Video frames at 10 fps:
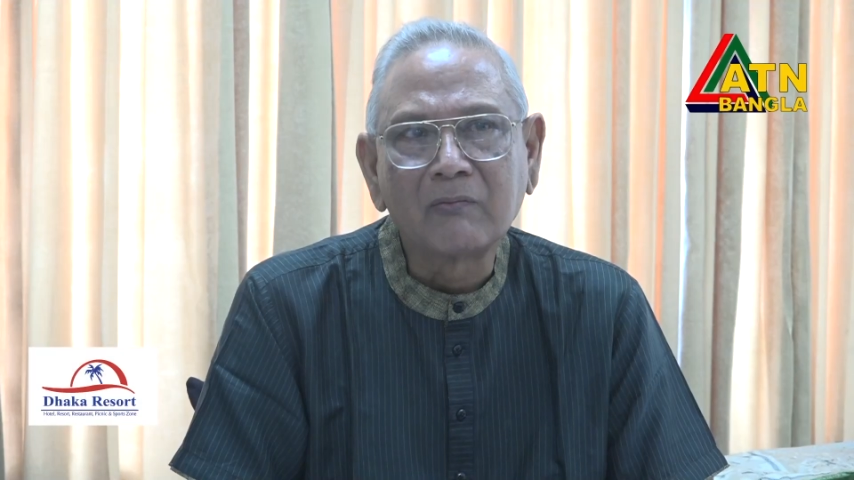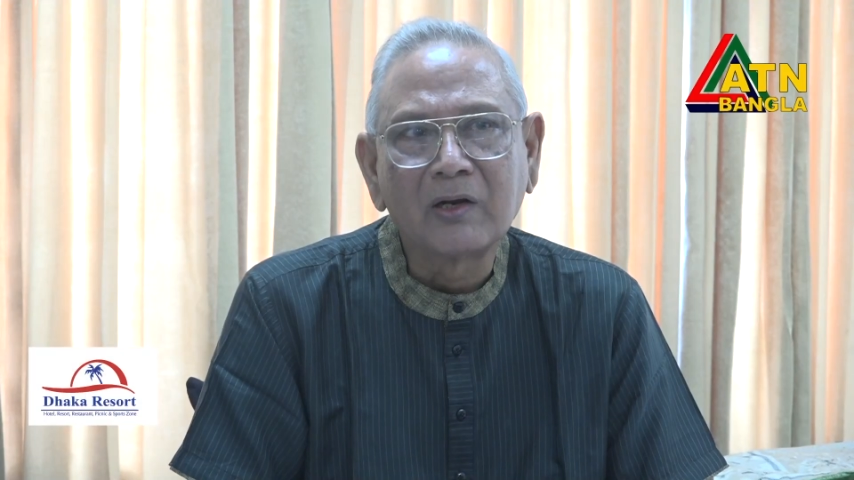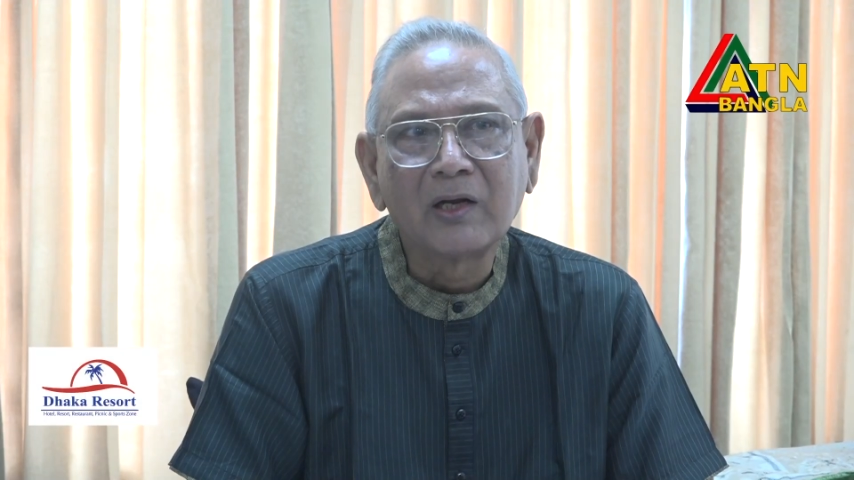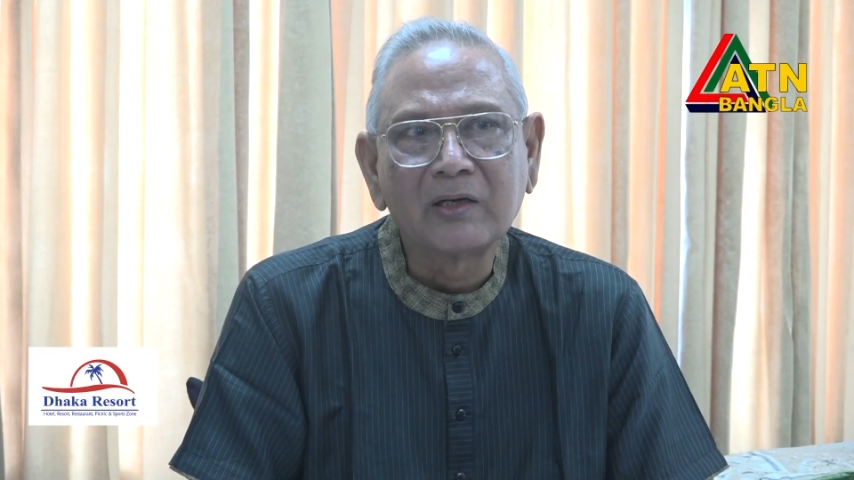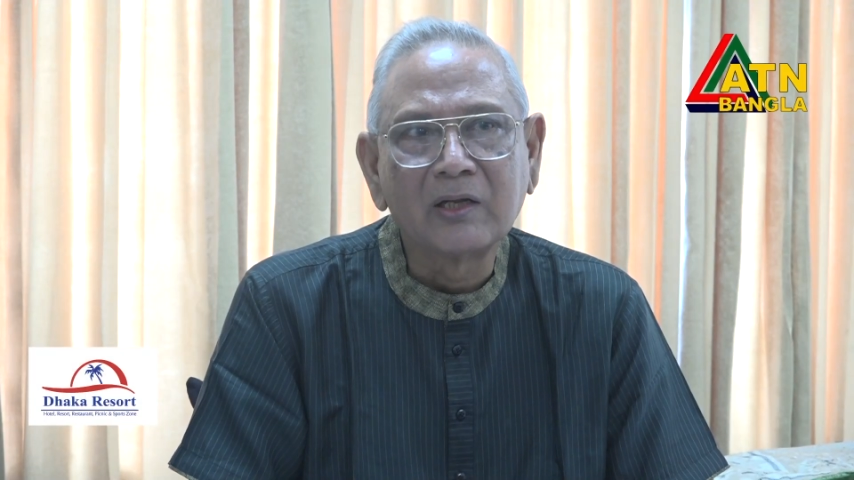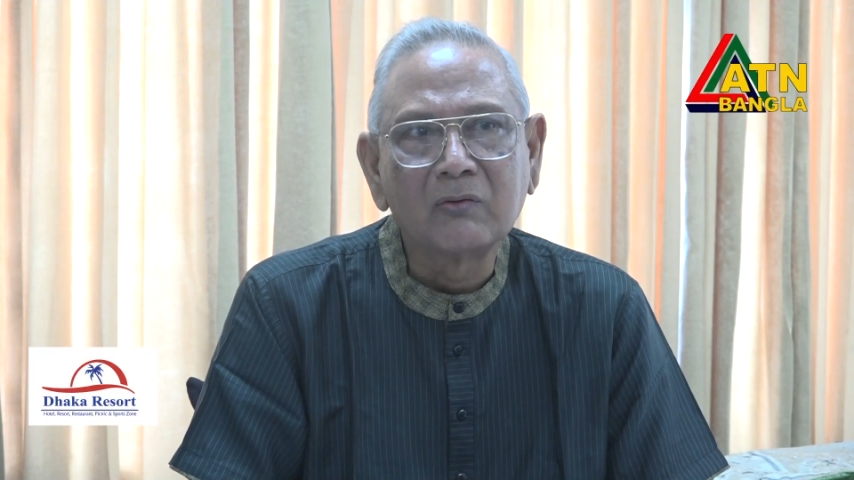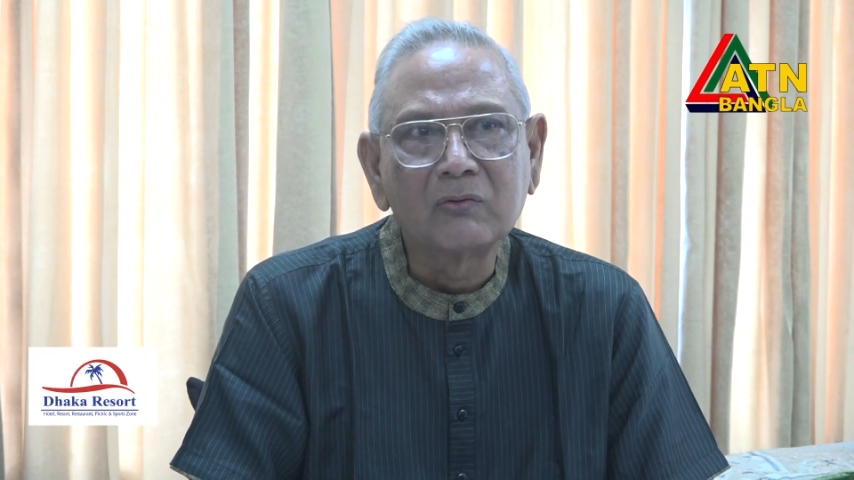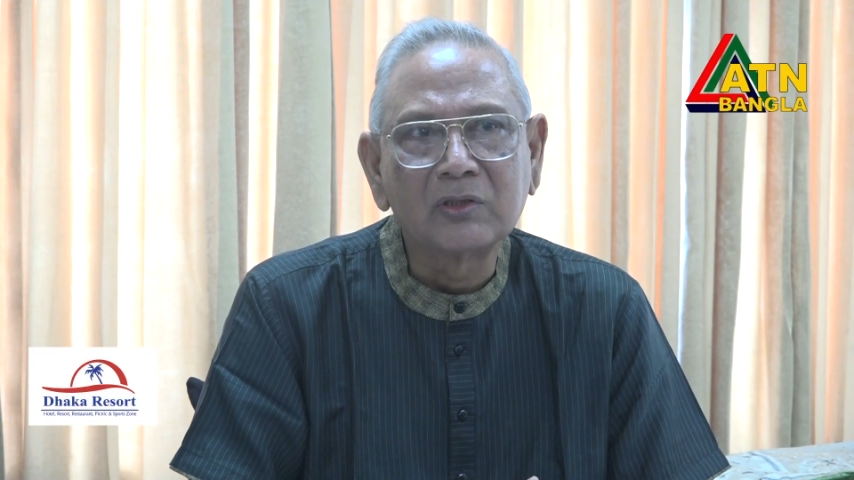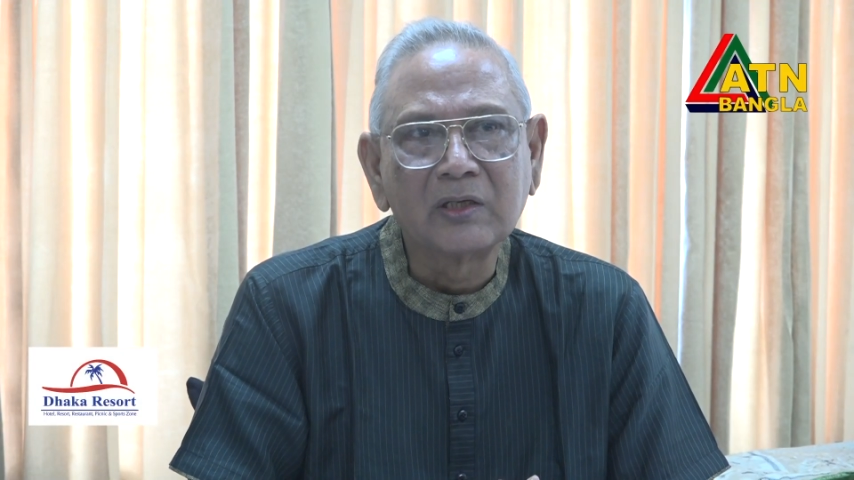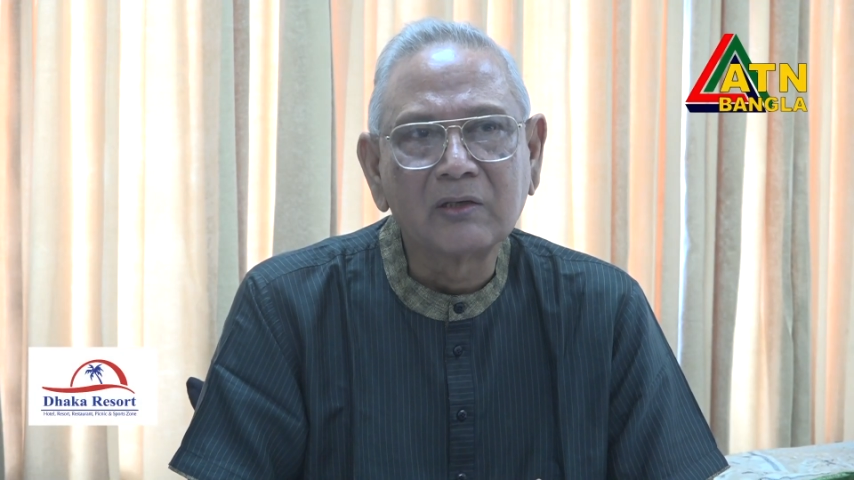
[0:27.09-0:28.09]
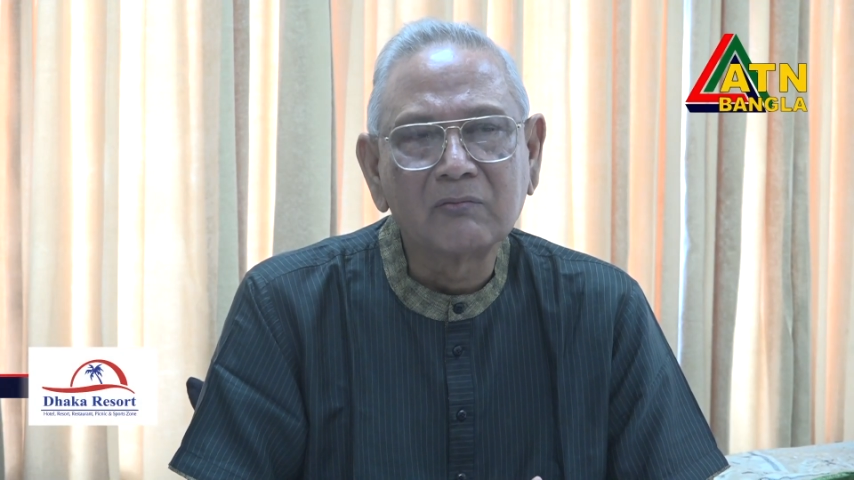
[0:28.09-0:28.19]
আমরা ডেঙ্গুতে